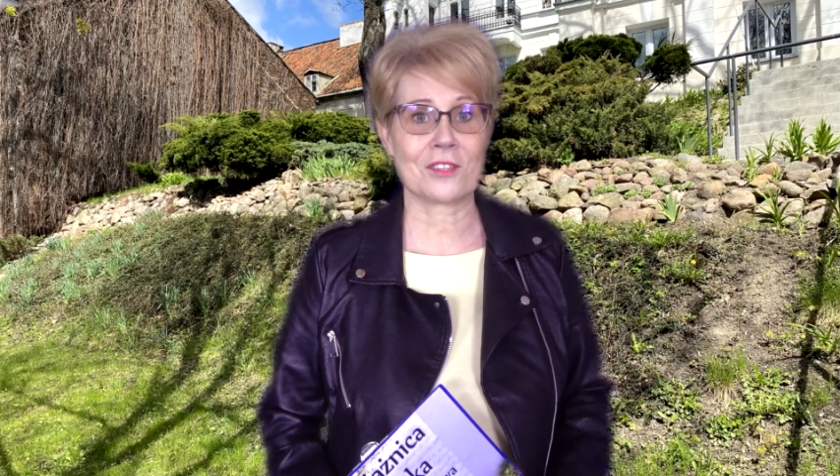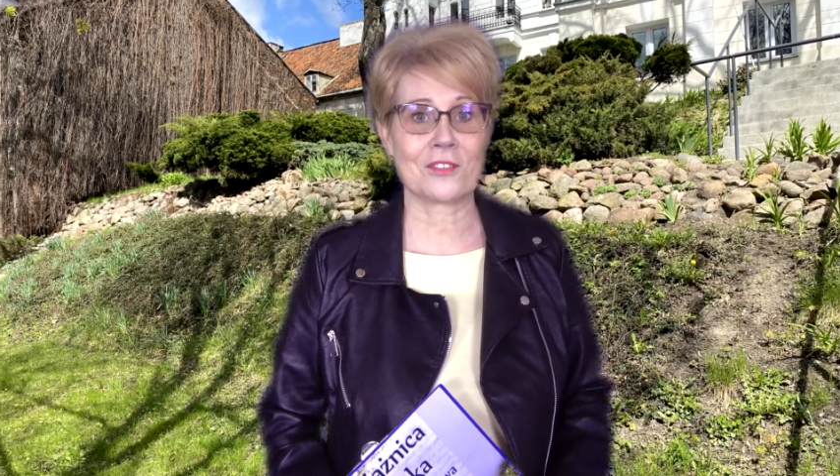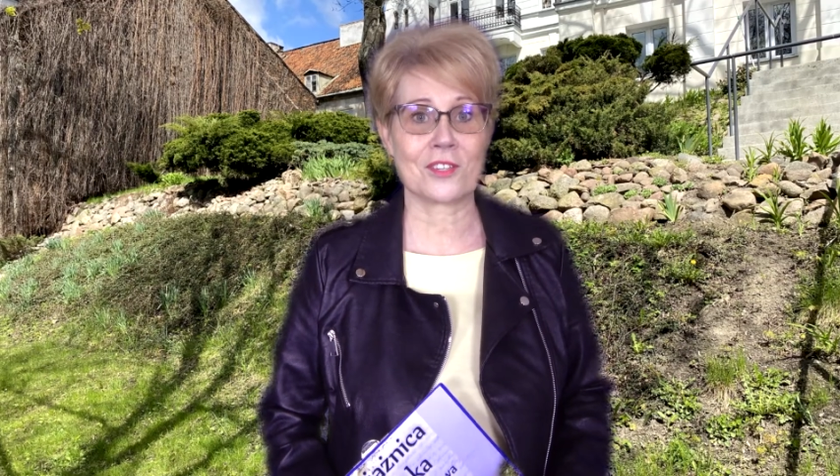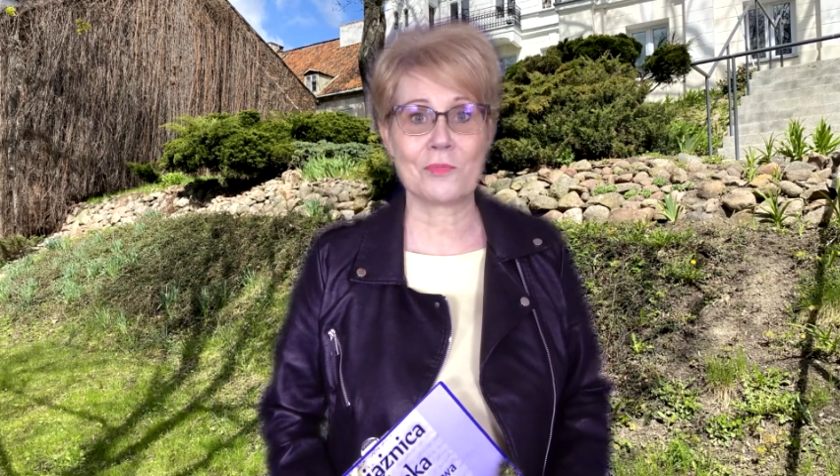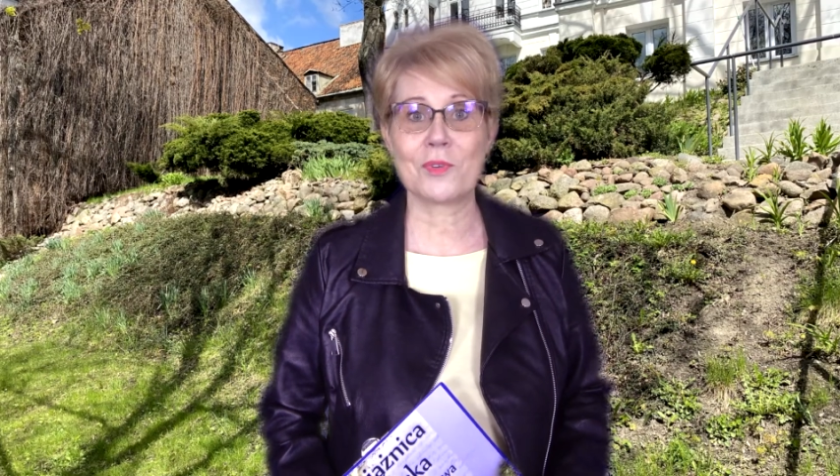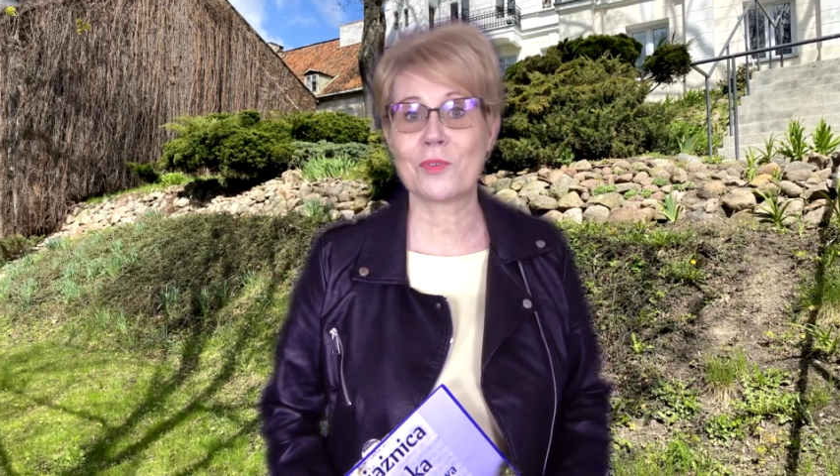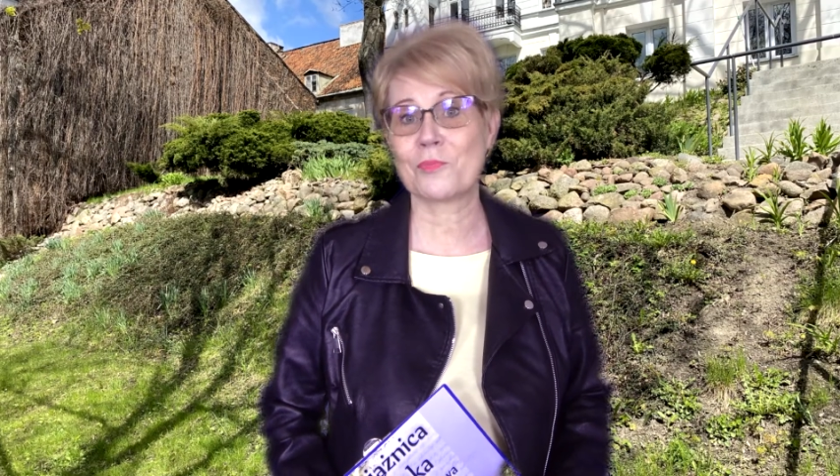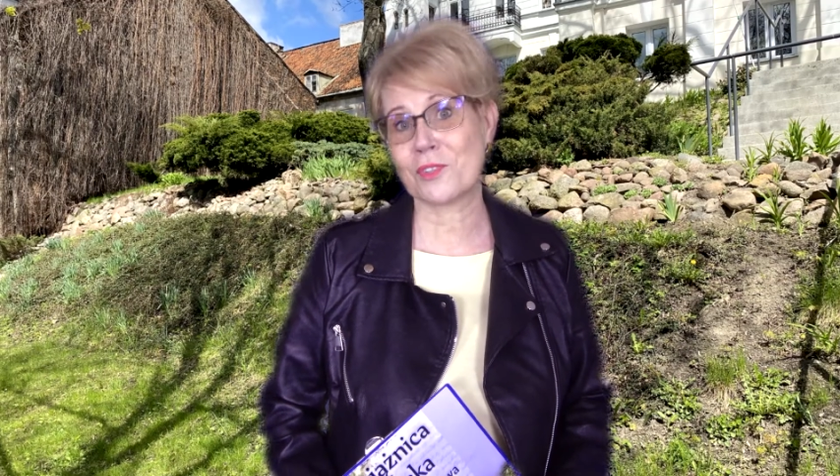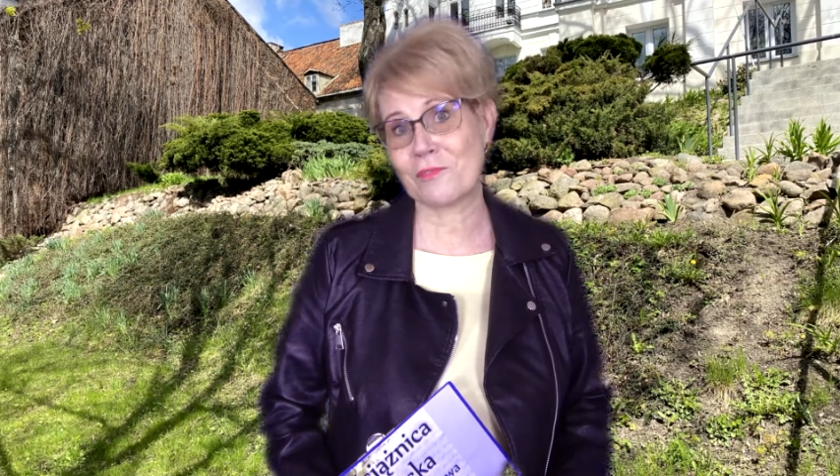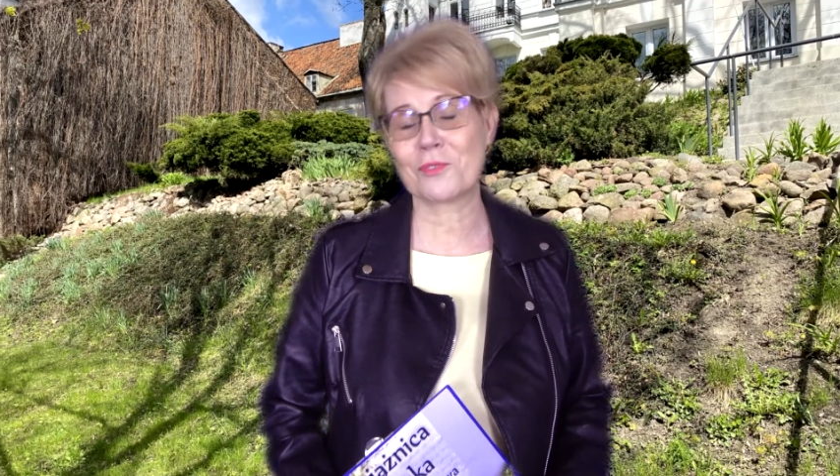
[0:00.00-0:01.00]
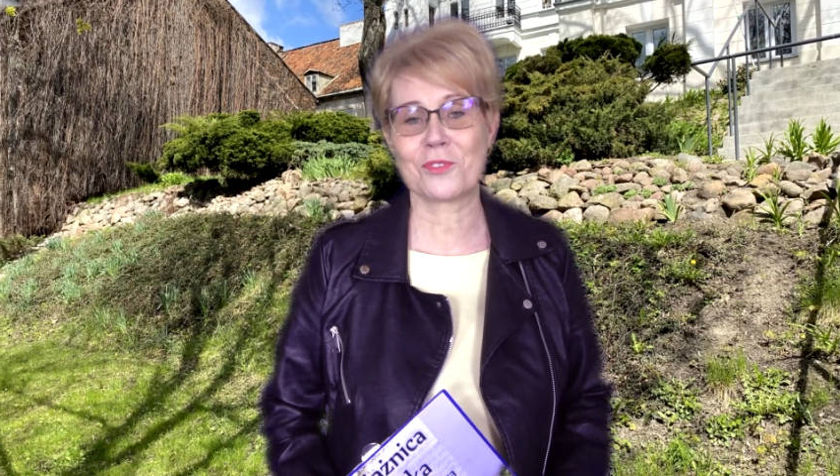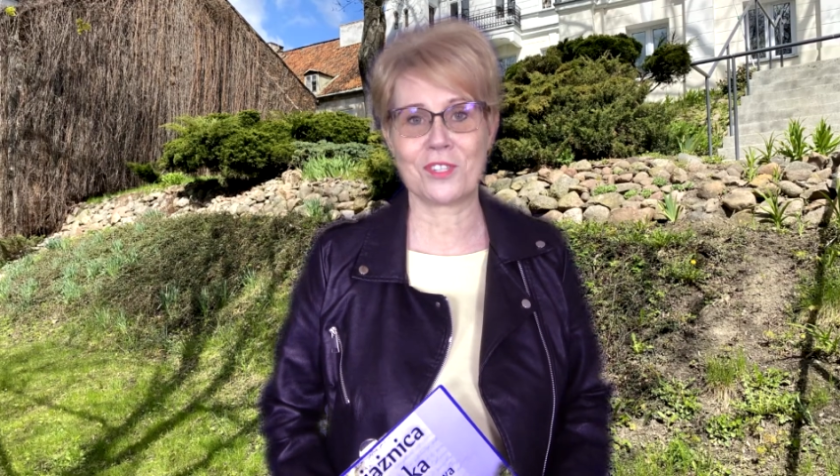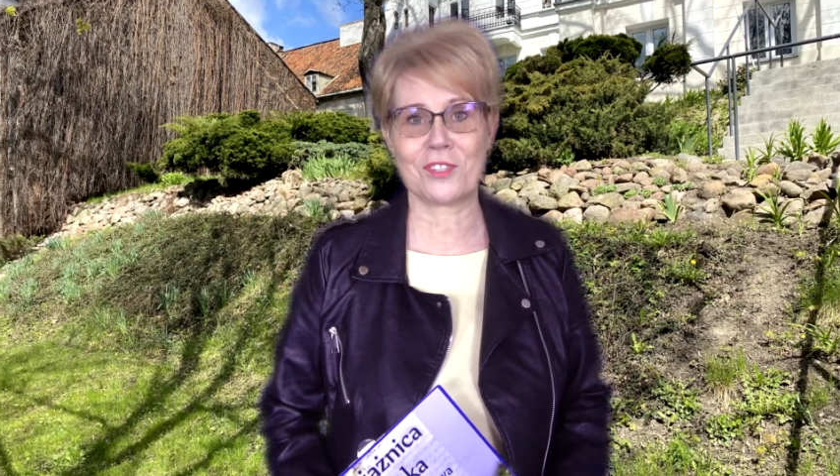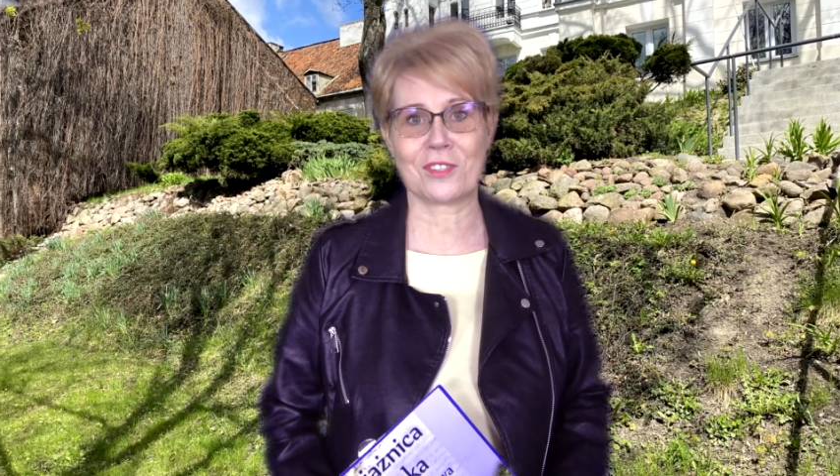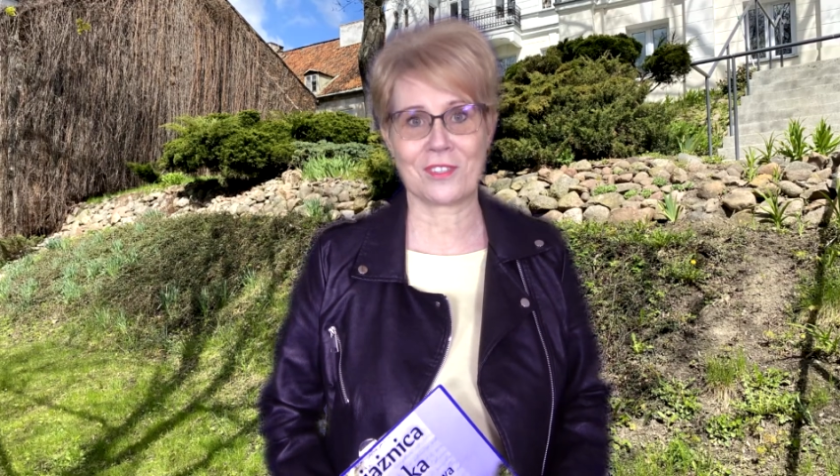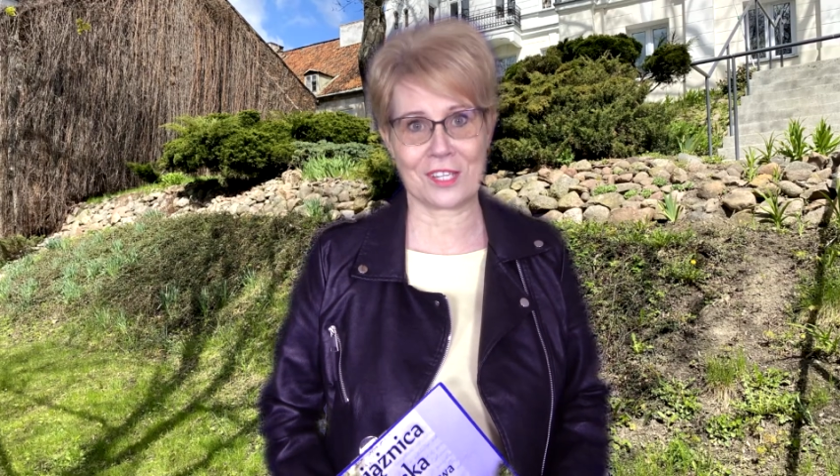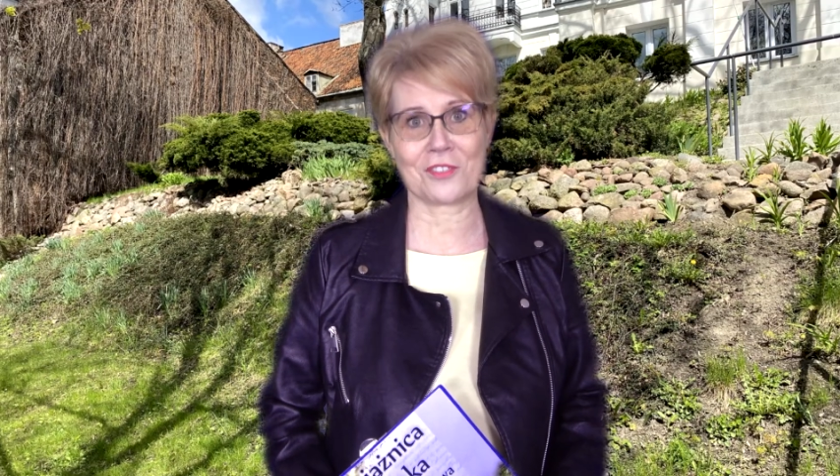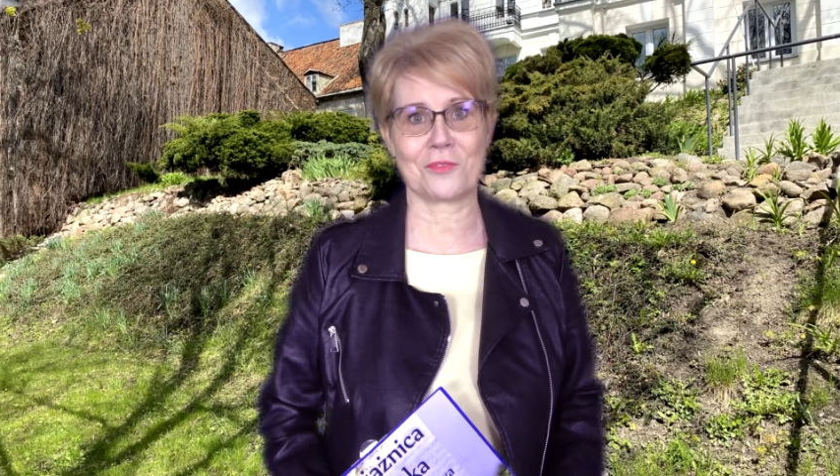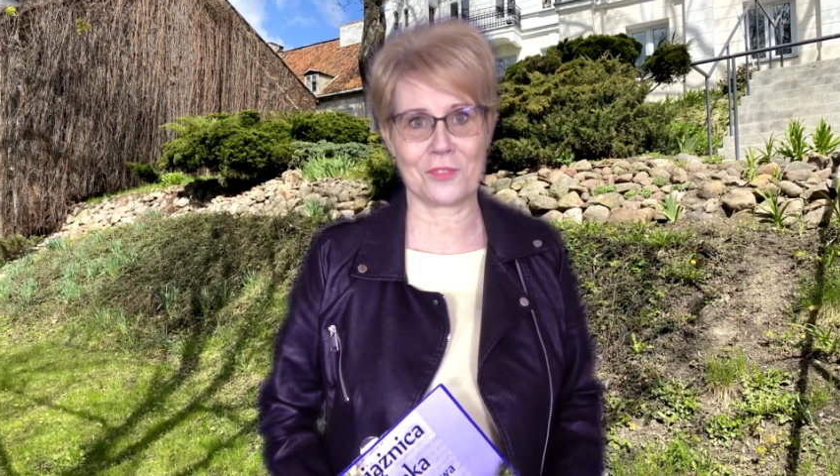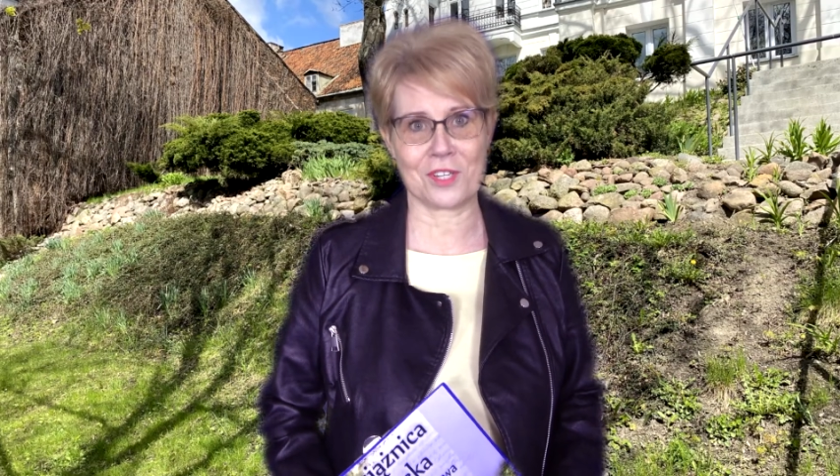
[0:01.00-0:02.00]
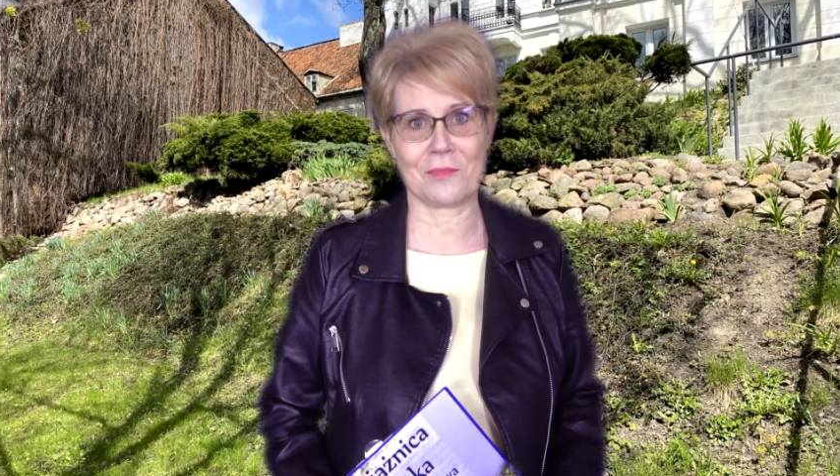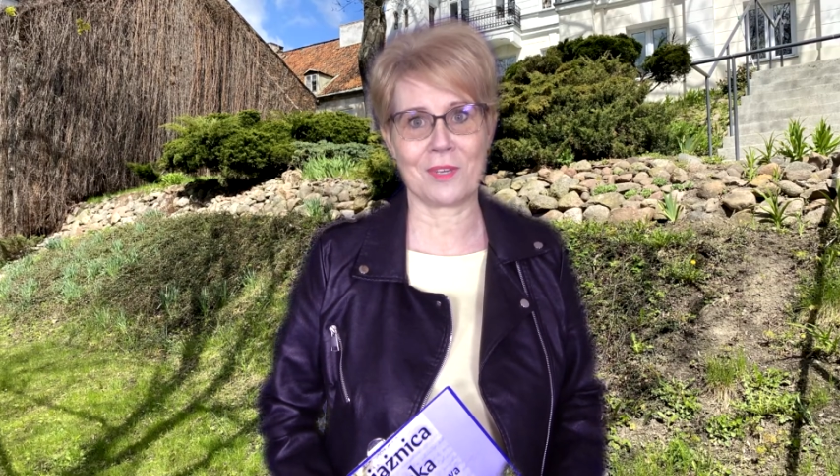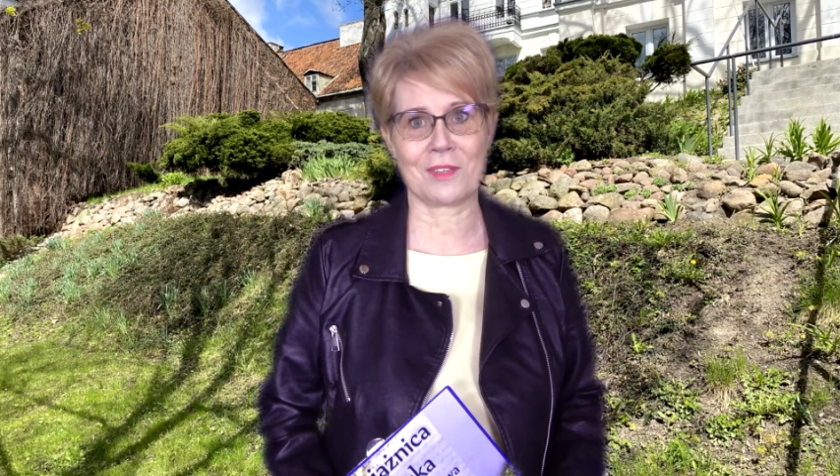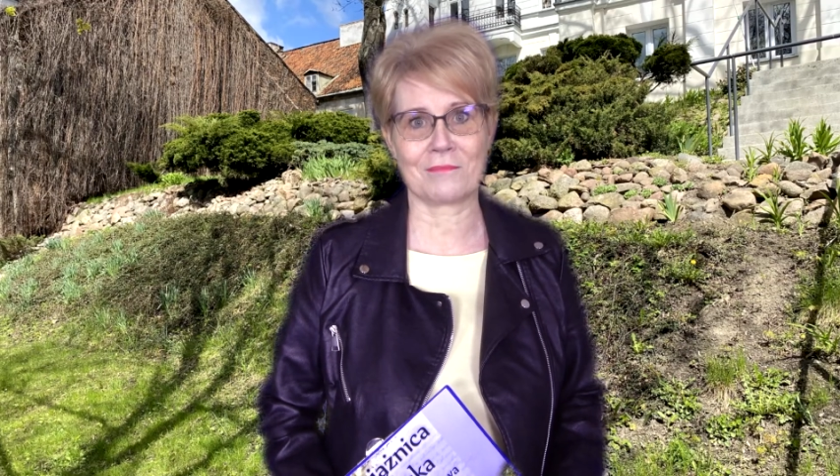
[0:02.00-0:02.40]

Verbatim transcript: żeby przywrócić naszą Ziemię.